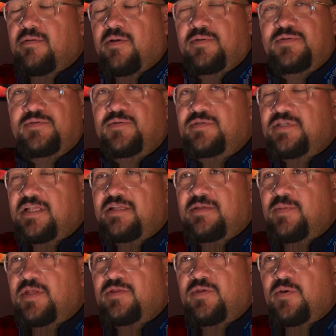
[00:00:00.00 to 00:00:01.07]
oh, es un
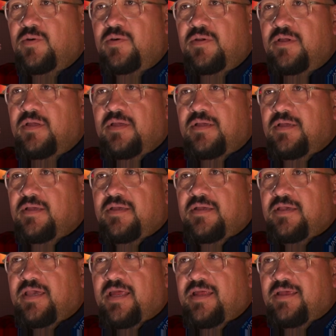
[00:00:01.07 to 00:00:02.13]
sentimiento
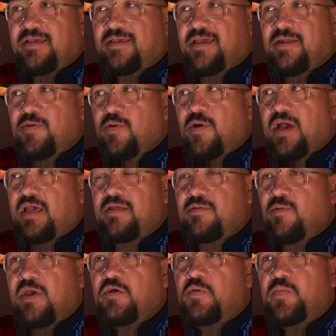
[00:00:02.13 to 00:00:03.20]
que, no, hay,
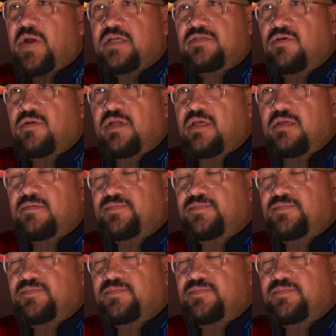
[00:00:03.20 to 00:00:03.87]
no hay comparación. ¿eh?